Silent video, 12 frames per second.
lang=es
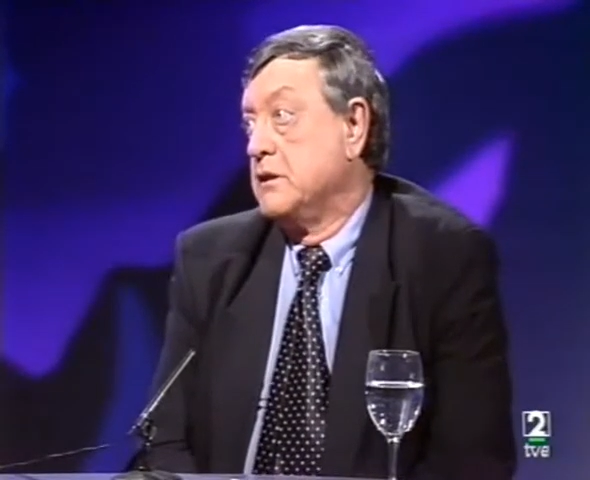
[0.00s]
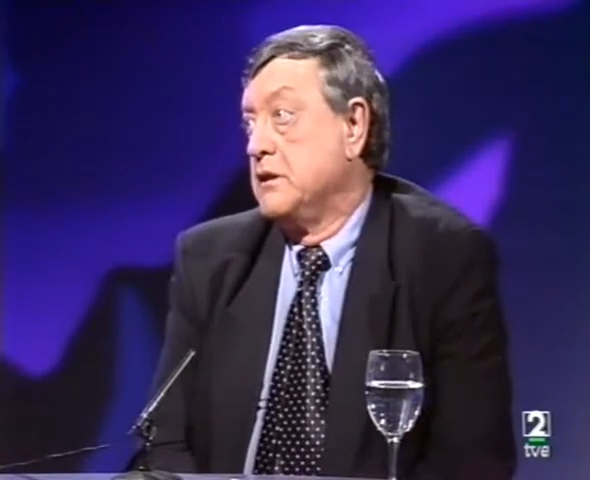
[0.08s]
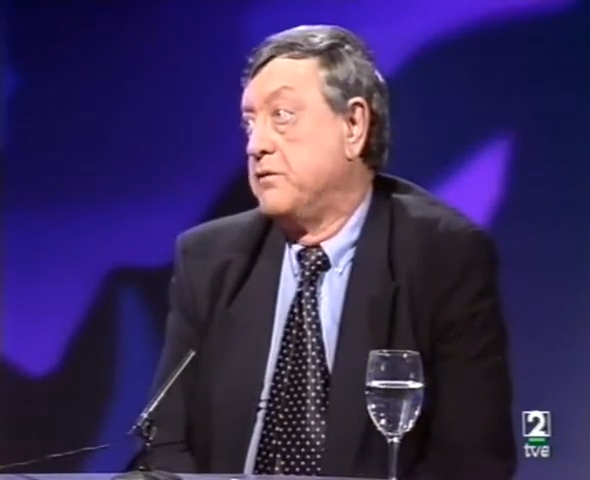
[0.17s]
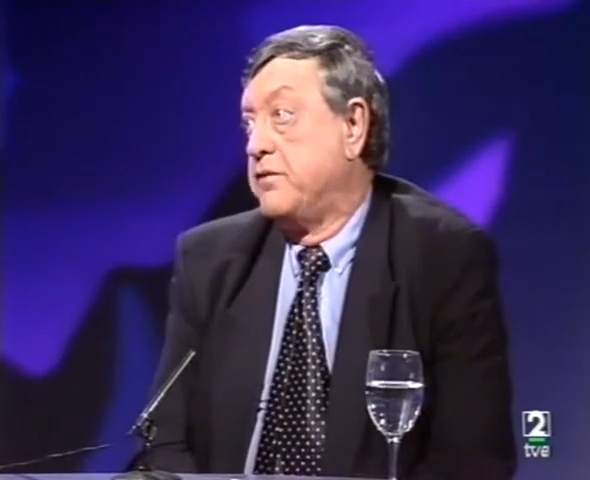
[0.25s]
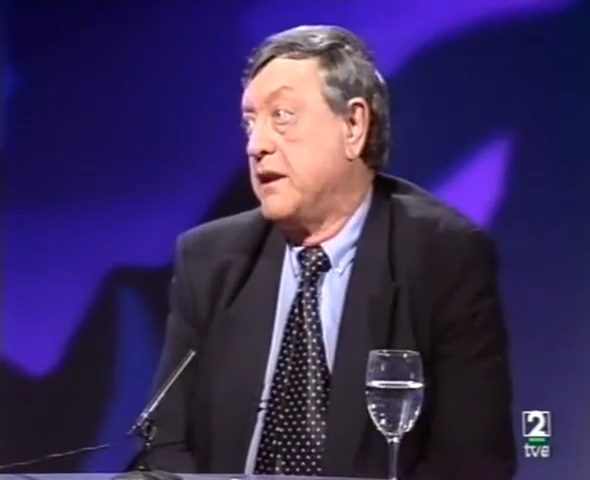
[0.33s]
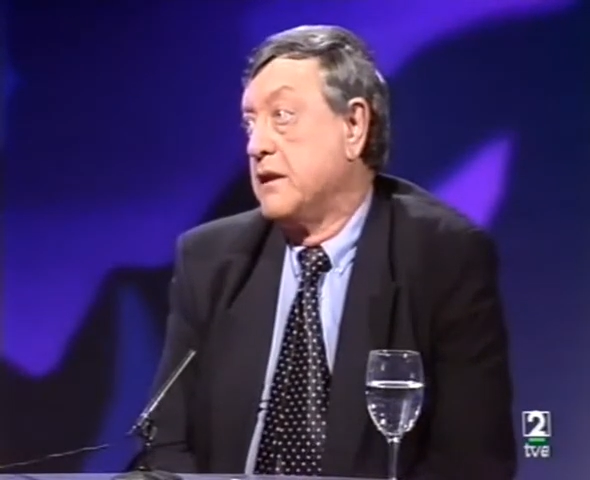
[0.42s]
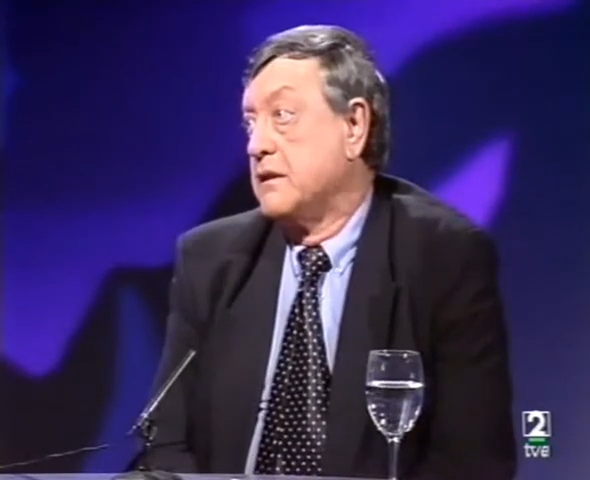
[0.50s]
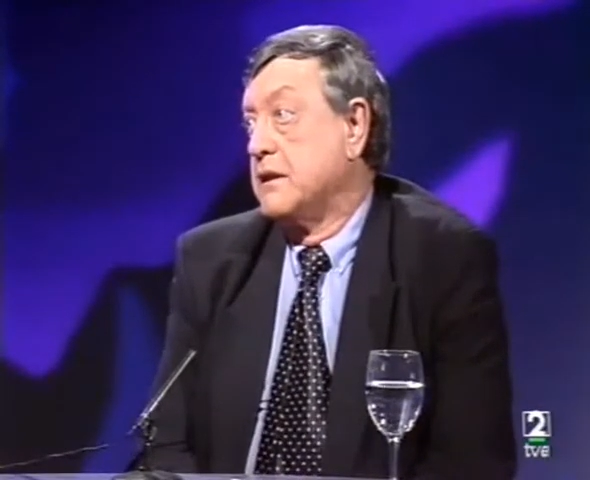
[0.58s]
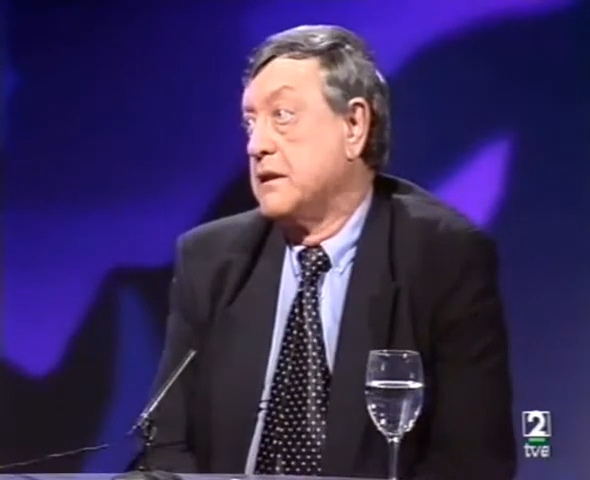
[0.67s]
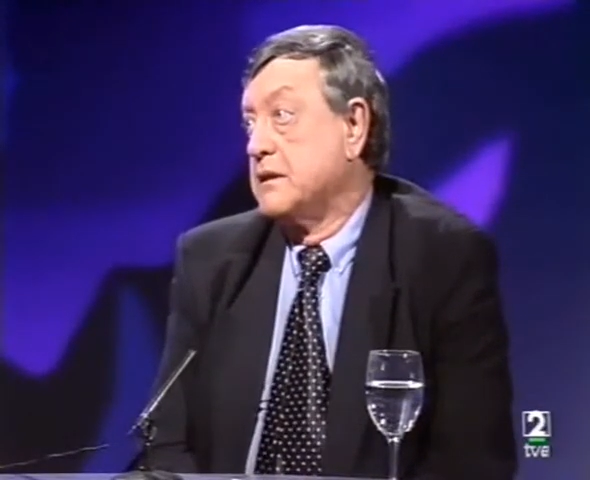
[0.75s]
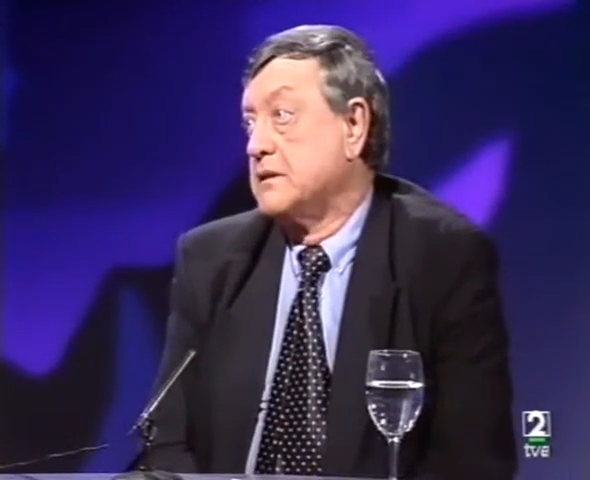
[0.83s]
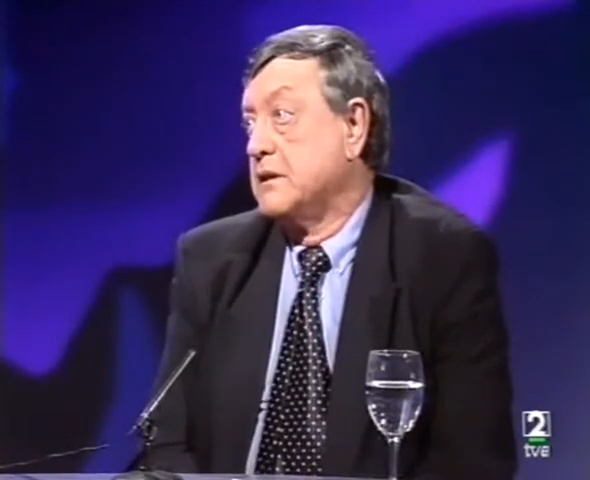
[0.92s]
y
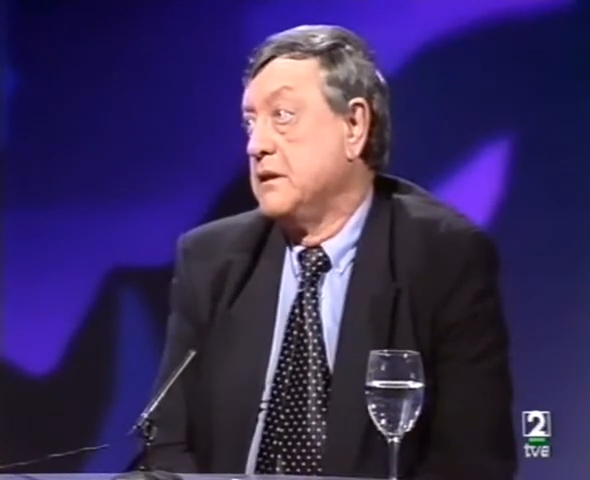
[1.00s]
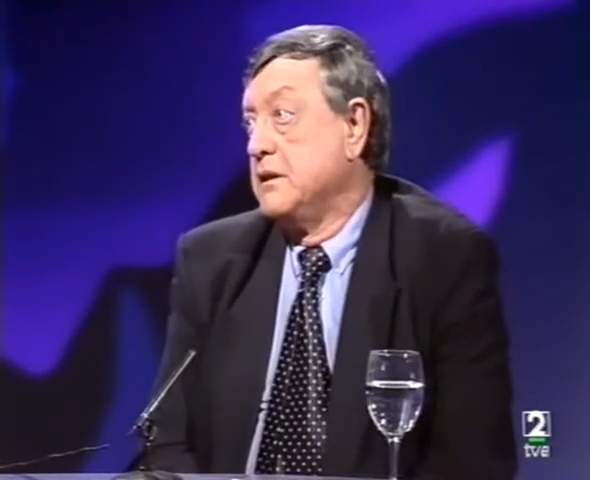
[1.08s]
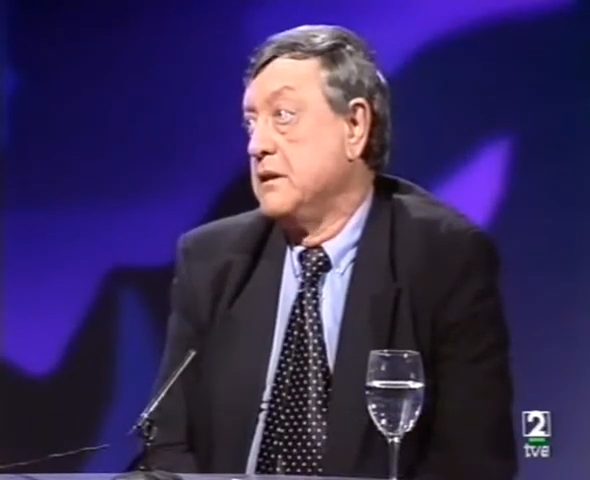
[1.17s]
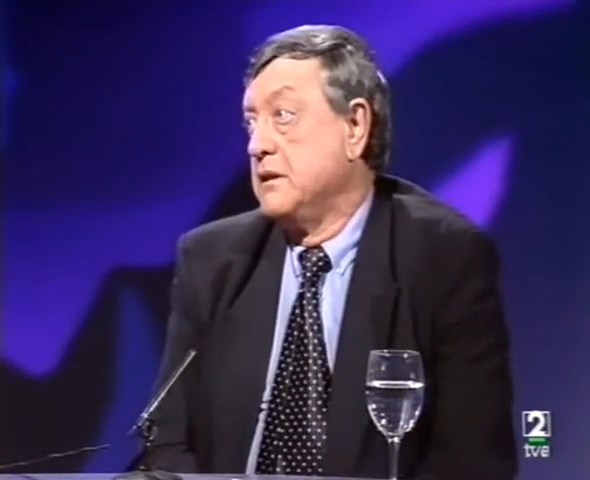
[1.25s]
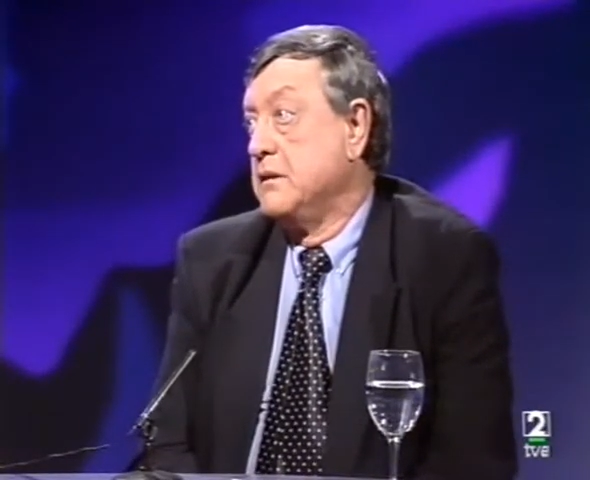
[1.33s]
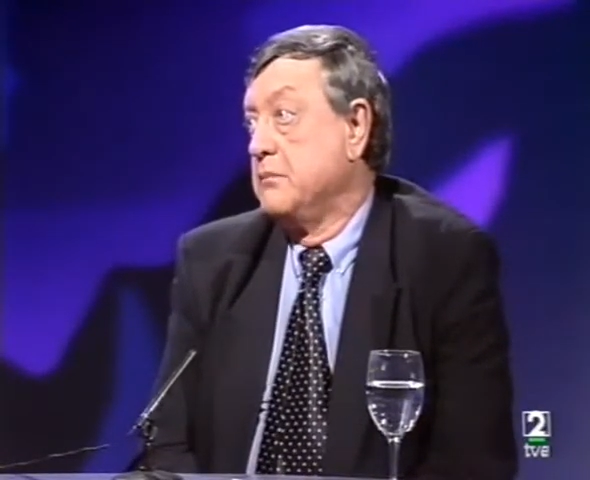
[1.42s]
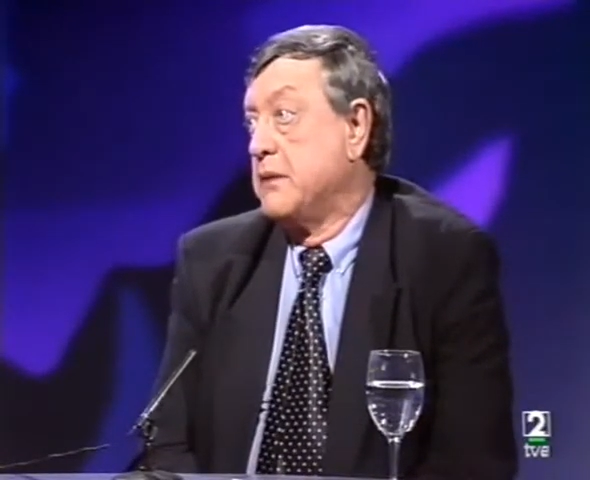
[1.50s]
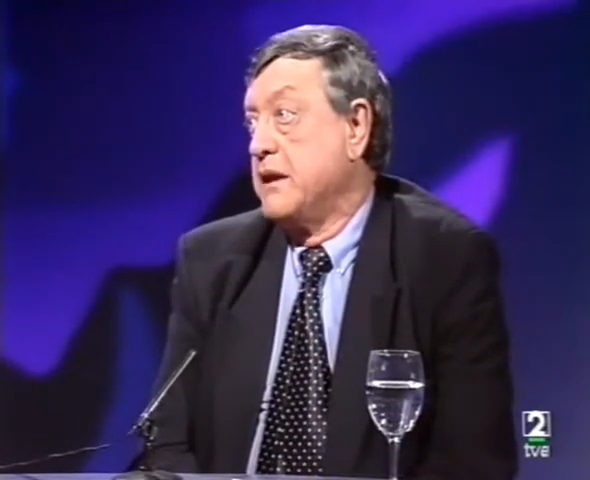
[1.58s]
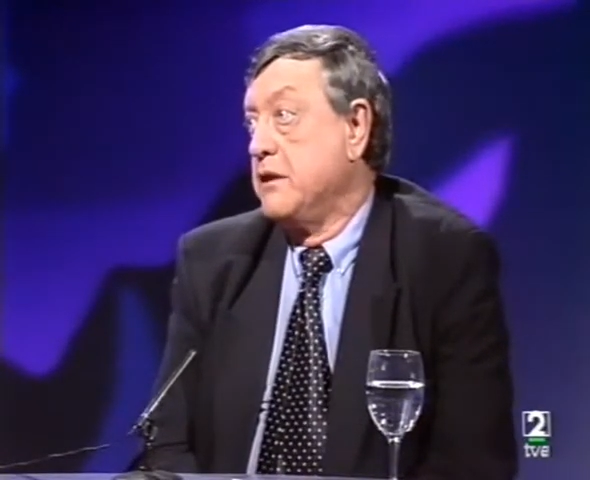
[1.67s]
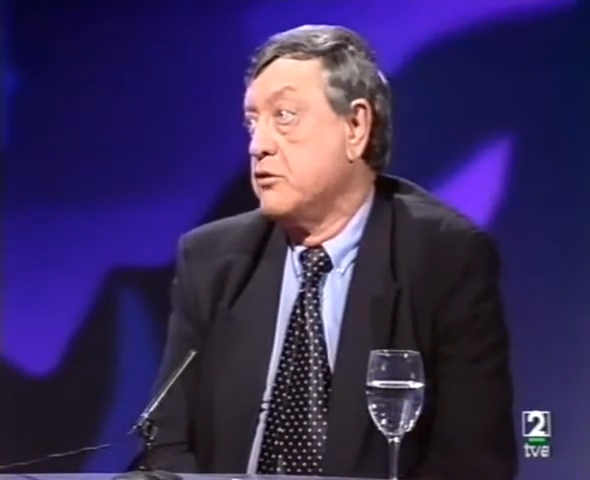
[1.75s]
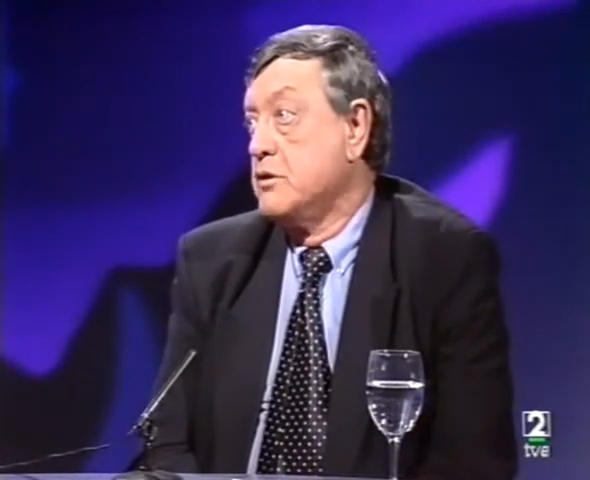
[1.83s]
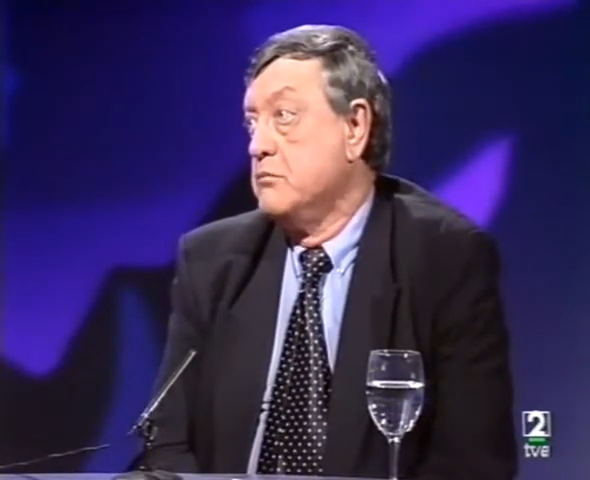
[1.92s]
faltas y
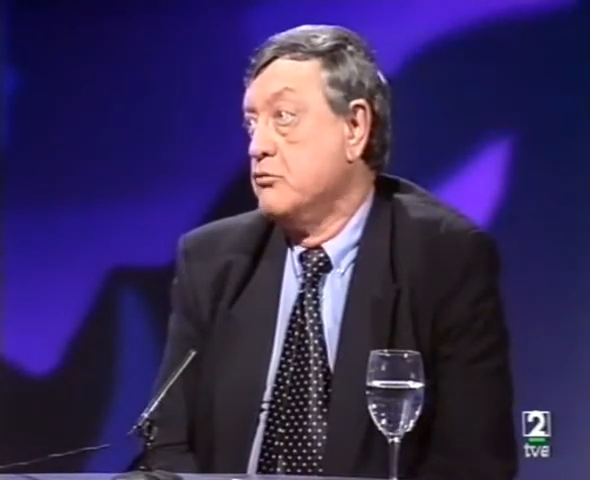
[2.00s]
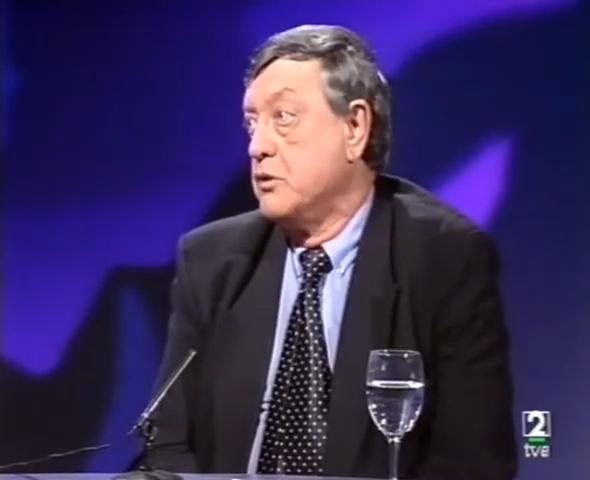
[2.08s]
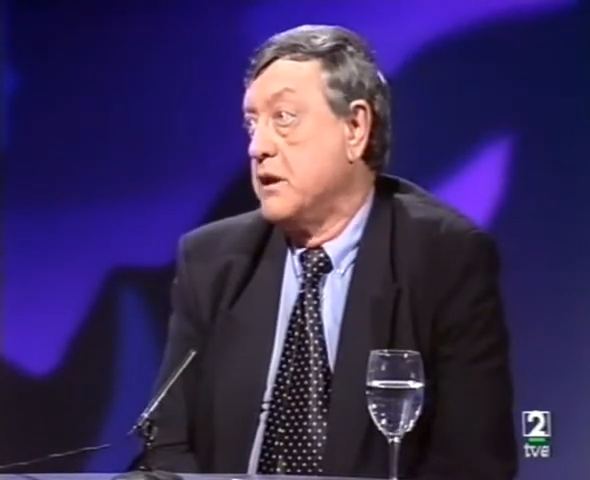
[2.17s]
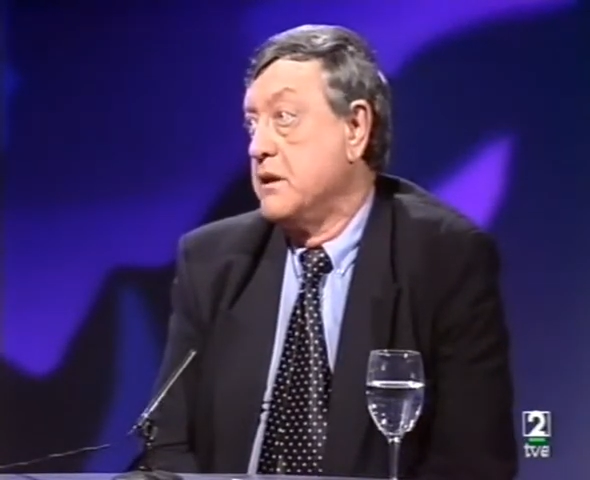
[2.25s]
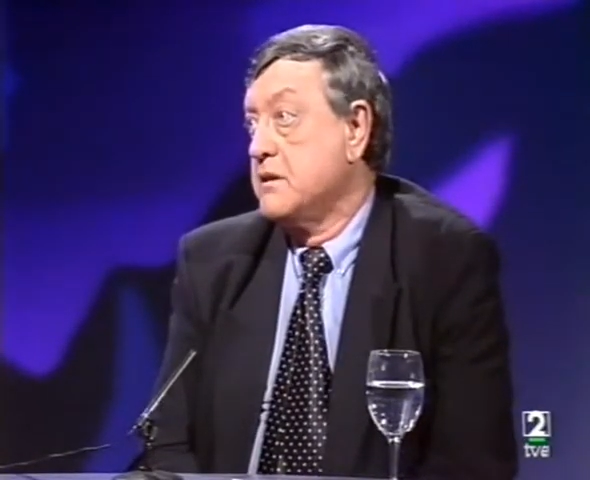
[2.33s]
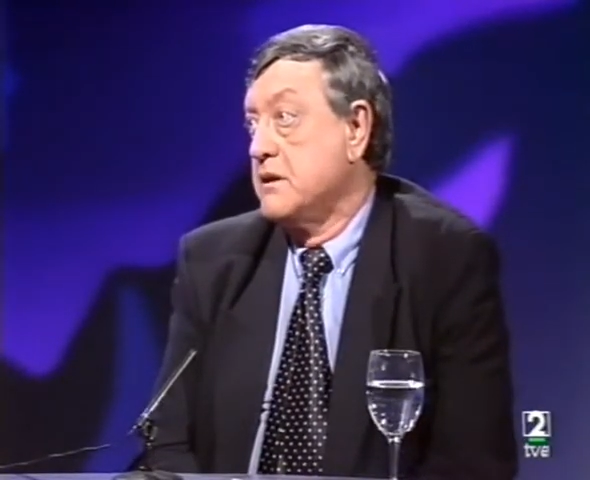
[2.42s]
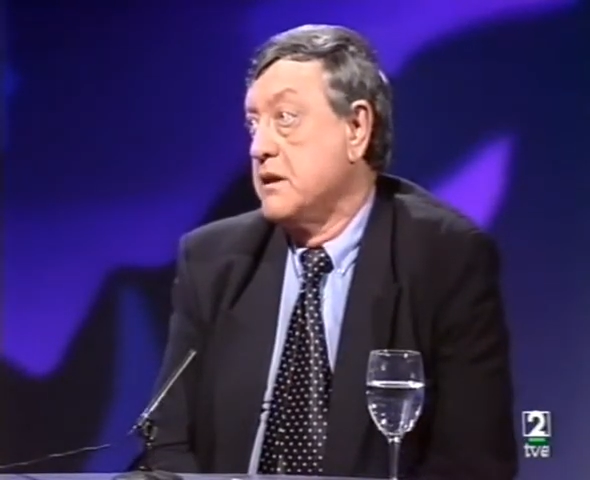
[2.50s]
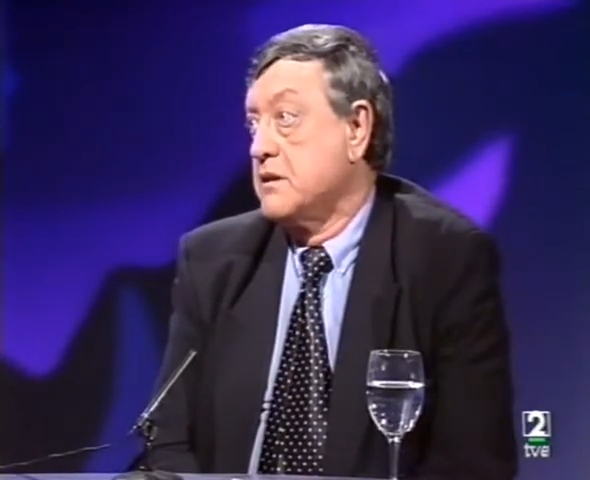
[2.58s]
maridos y mujeres,